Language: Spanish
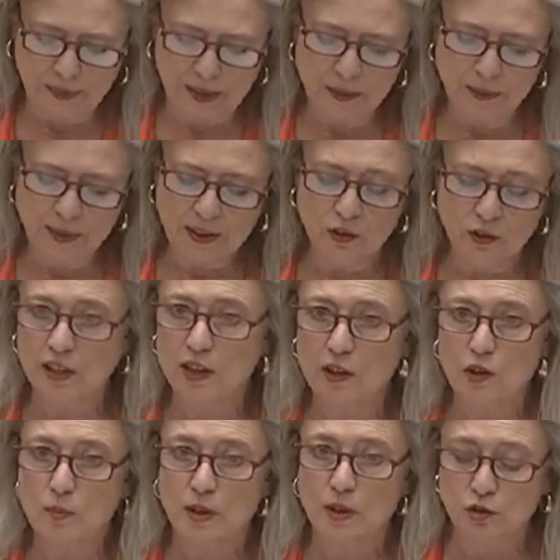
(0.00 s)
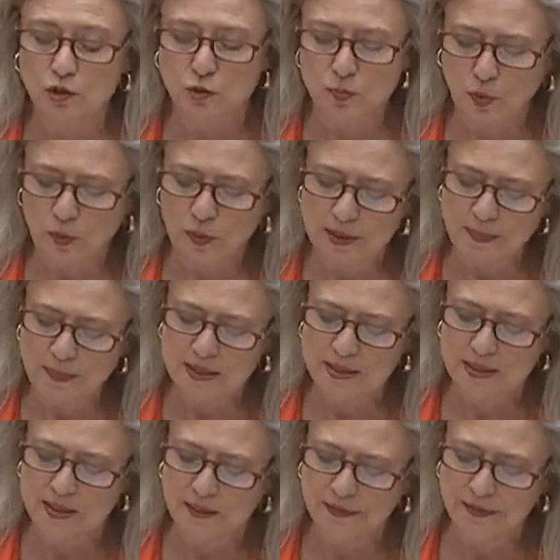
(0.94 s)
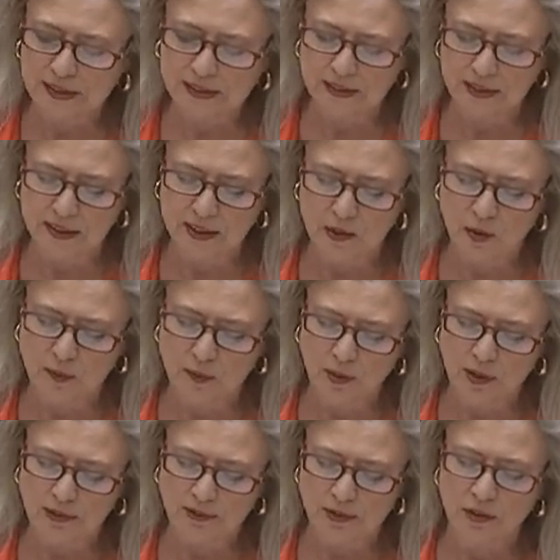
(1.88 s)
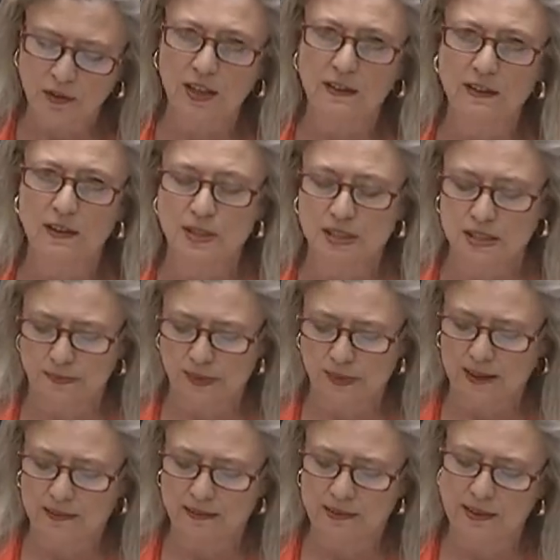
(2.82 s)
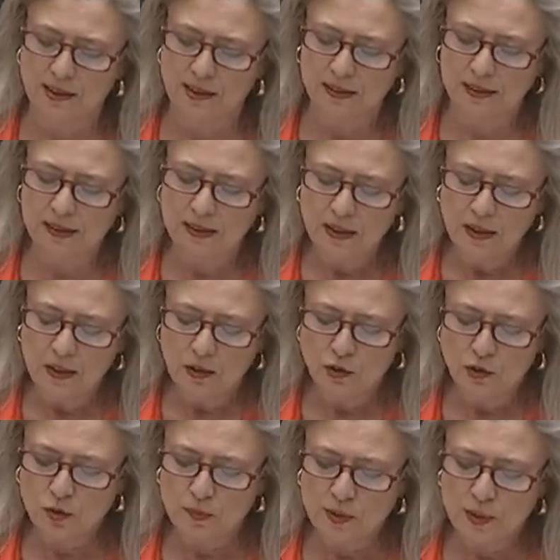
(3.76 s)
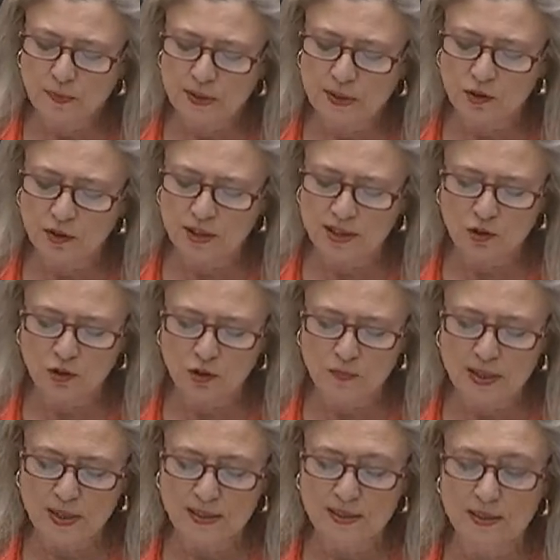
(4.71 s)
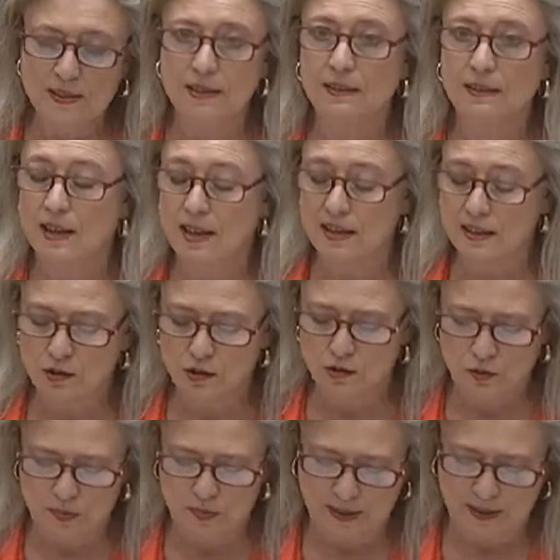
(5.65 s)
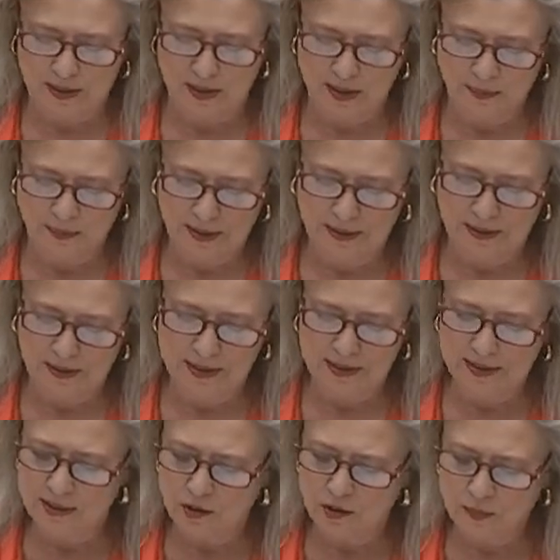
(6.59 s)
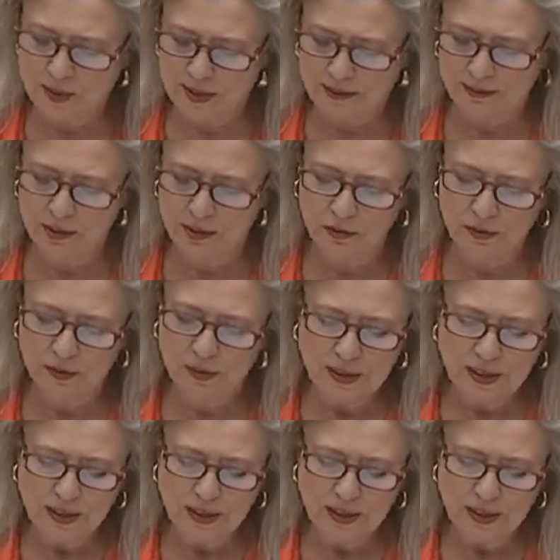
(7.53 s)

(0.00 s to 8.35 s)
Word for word: El barrio tiene numerosos problemas que afectan a una población cada vez más envejecida, 8.000 personas con más de 60 años, prácticamente sin comercio.